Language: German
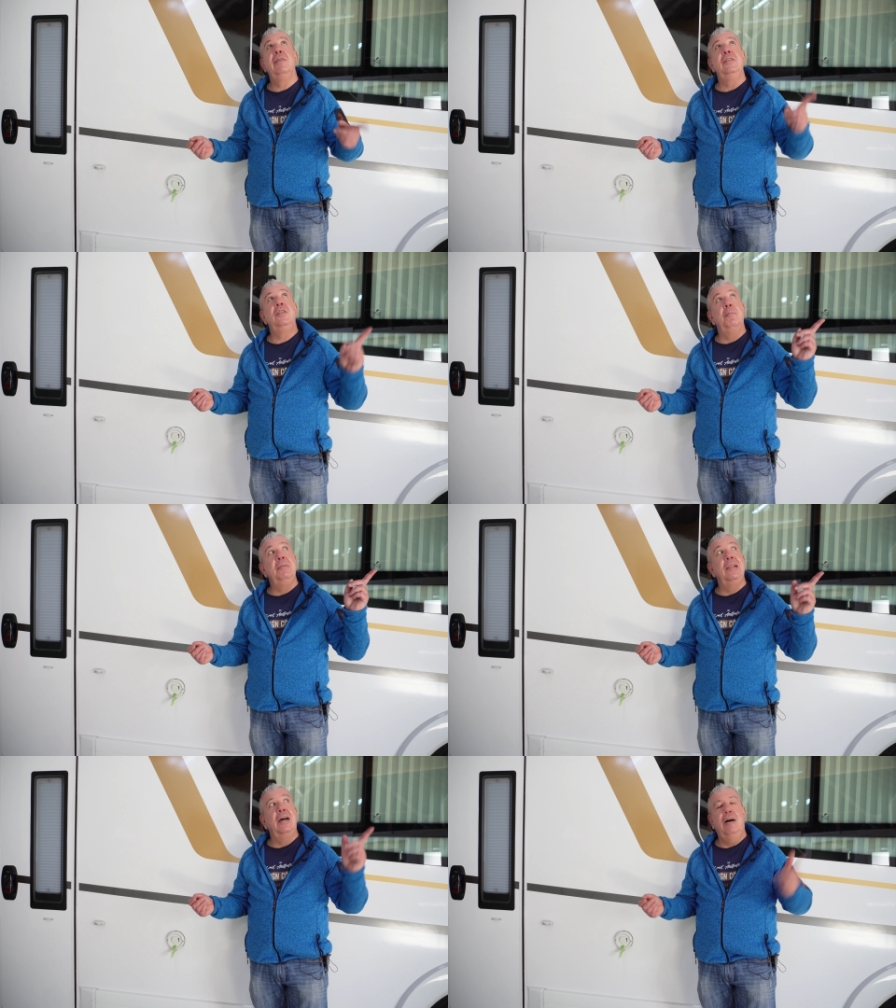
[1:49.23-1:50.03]
Wenn es hier ein
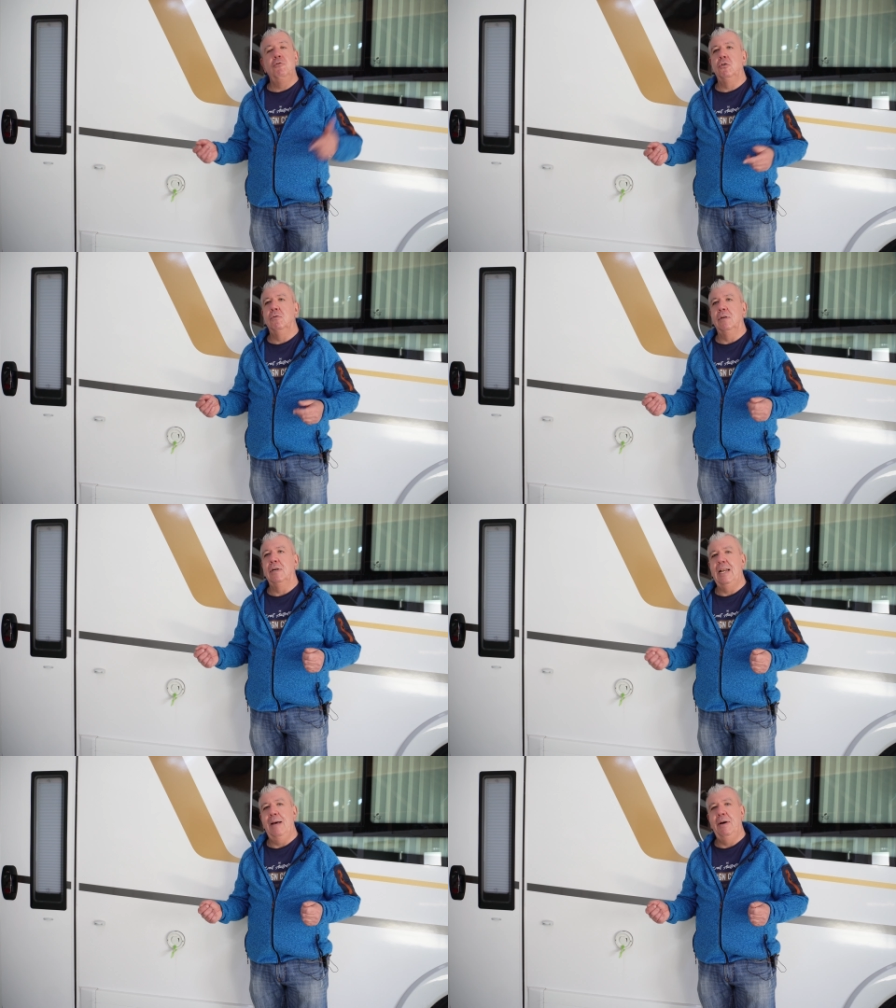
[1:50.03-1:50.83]
bisschen rauscht
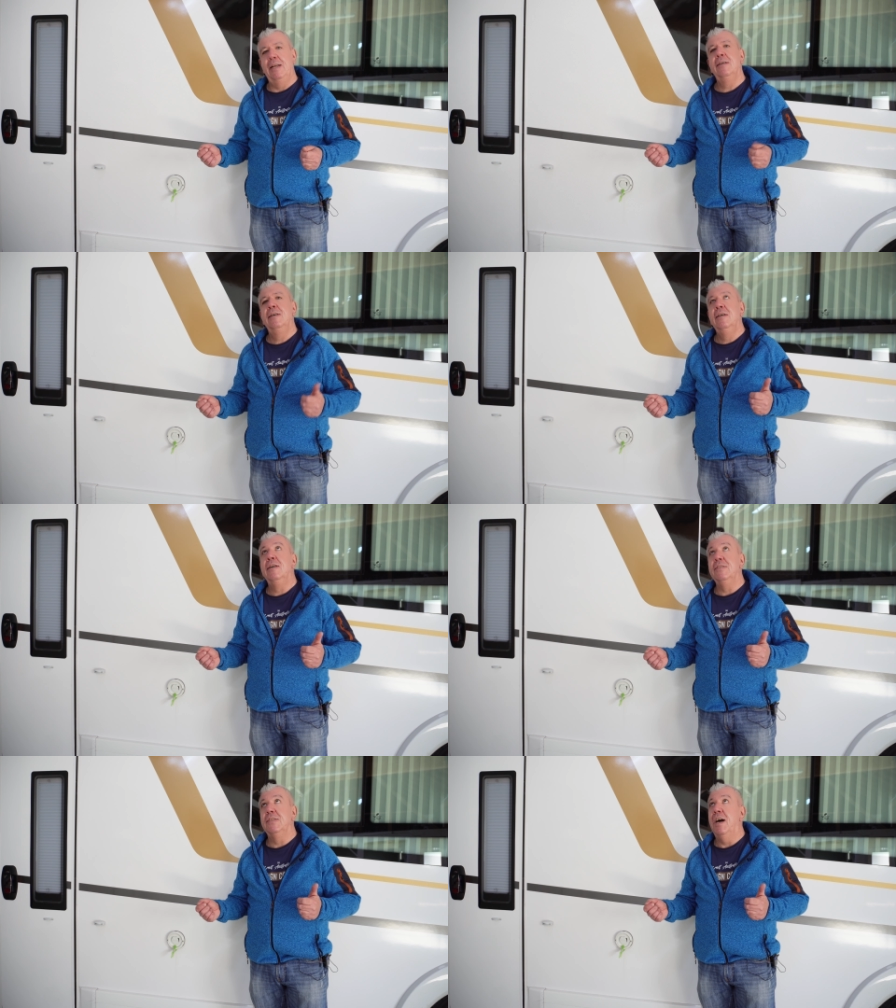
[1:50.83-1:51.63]
und klappert,
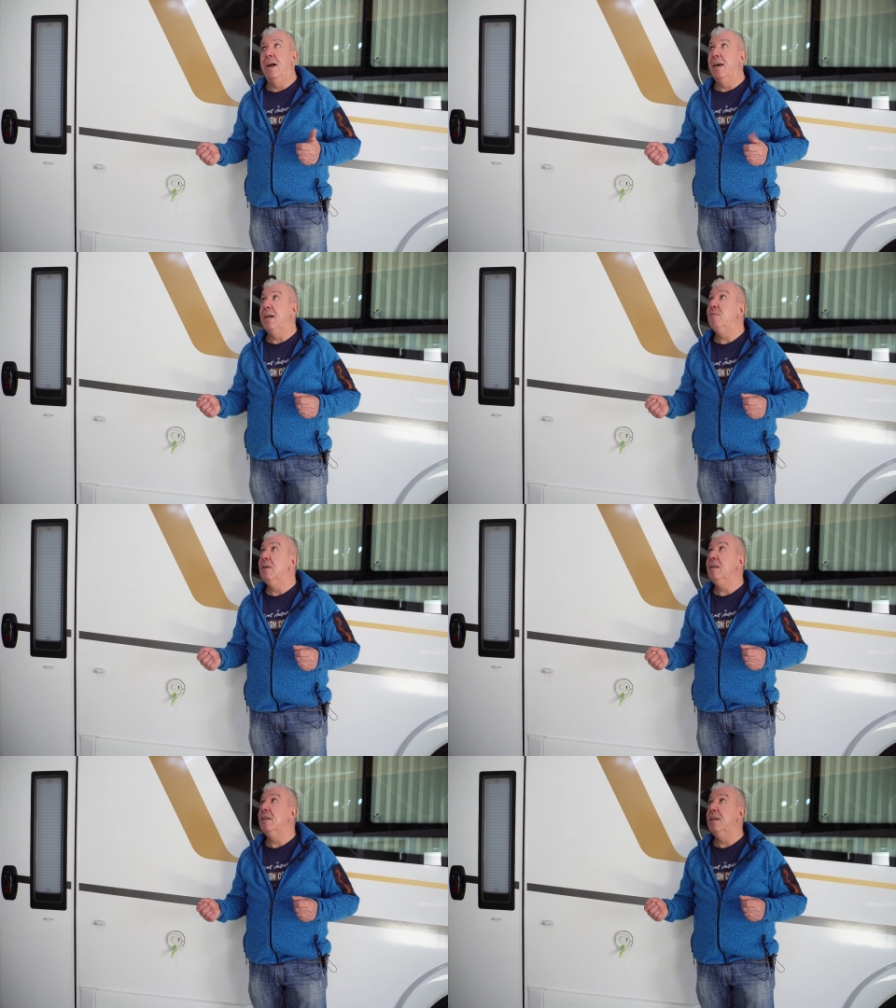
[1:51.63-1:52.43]
es ist gerade recht
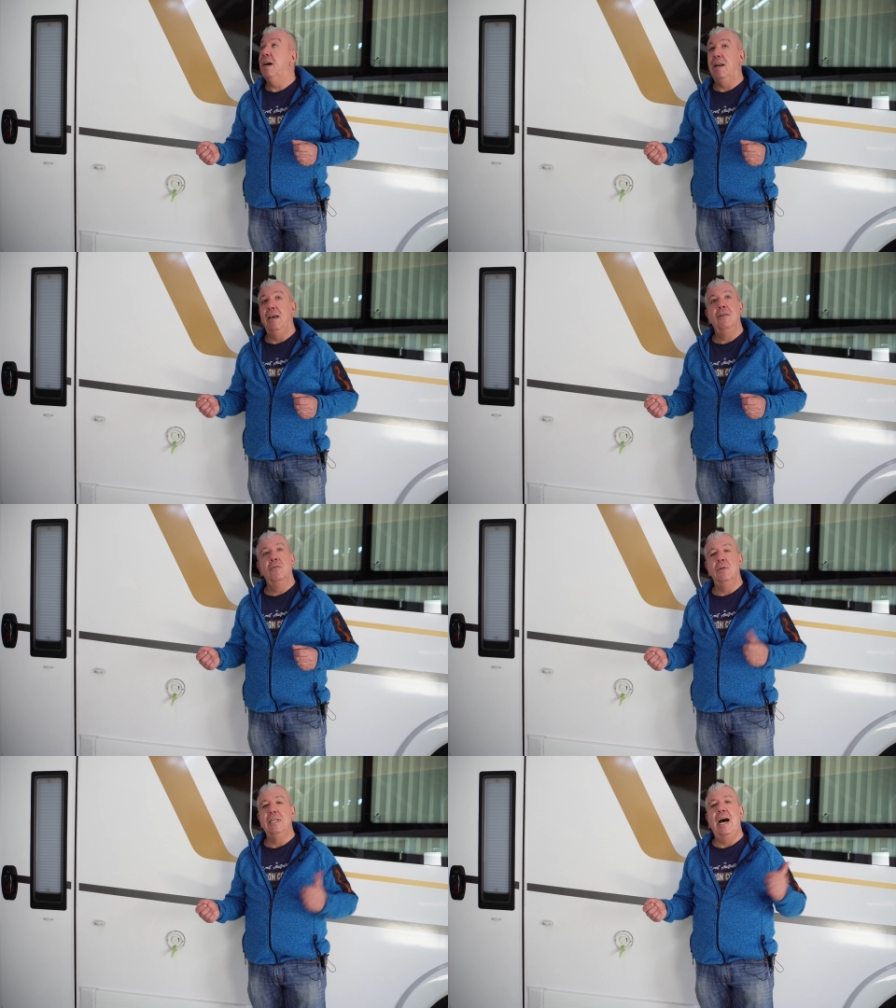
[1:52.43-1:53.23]
windig in der Halle
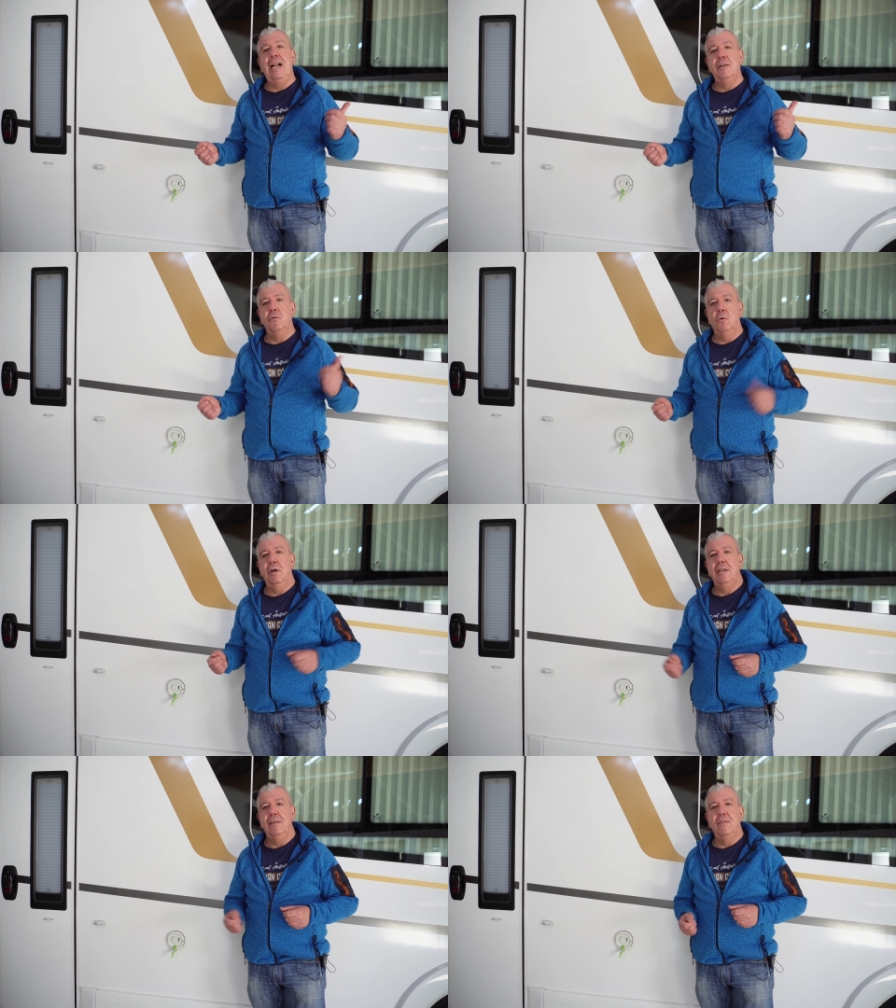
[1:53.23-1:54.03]
und die
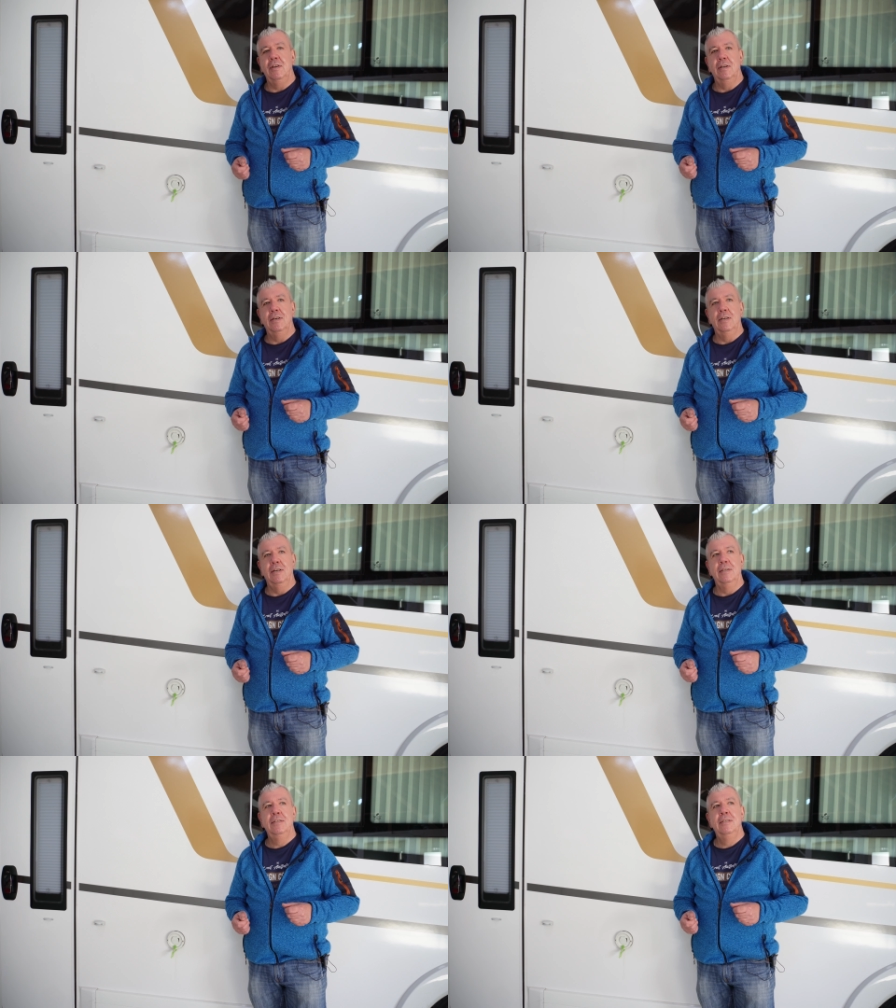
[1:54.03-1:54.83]
Hallentore, die sind
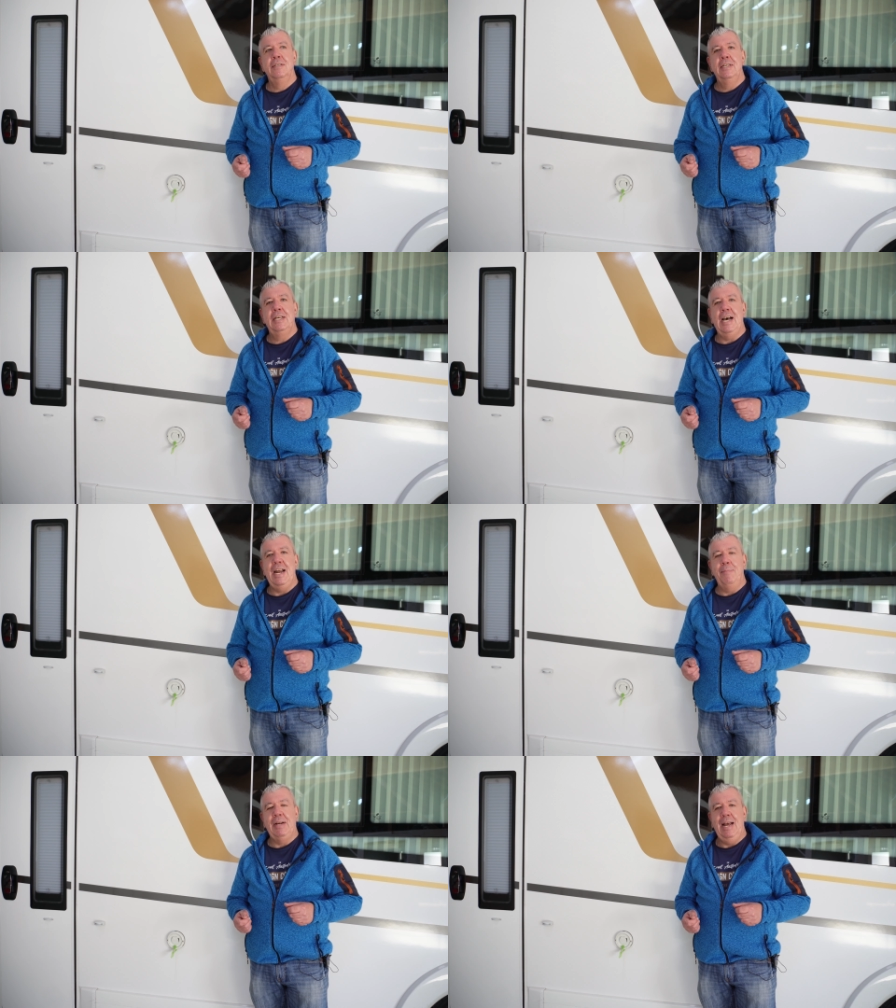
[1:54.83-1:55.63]
äh,
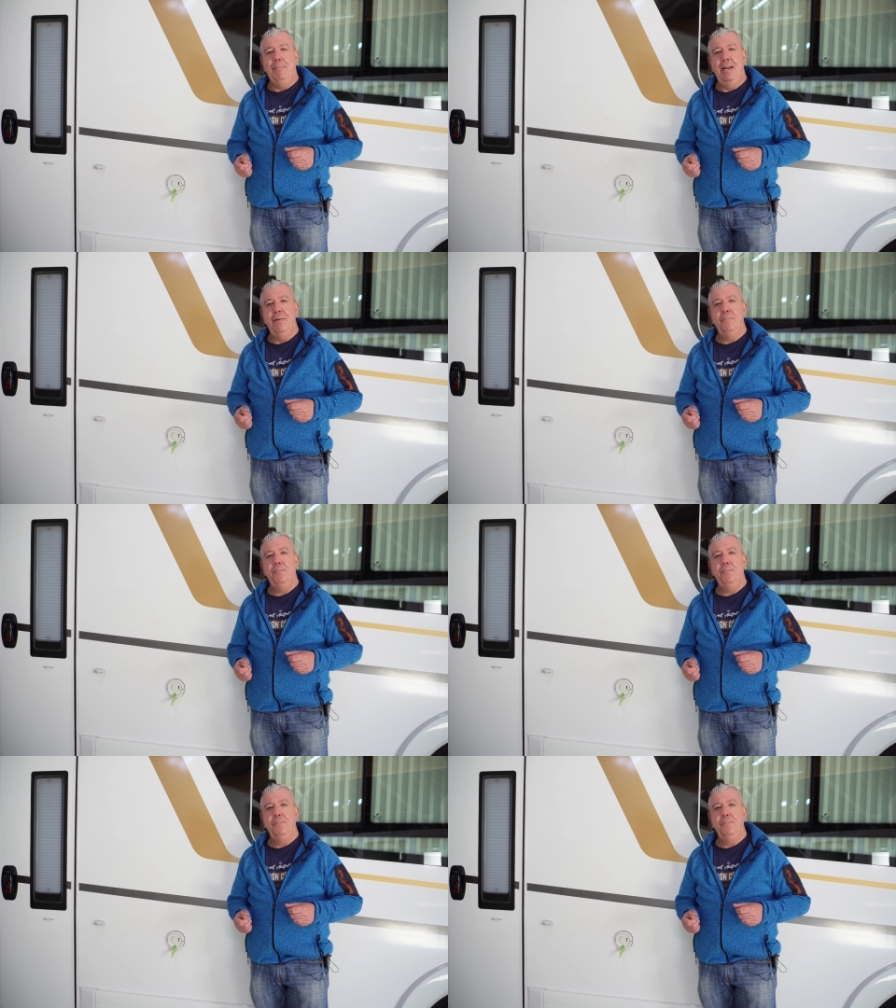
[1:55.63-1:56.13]
gerade am Klappern.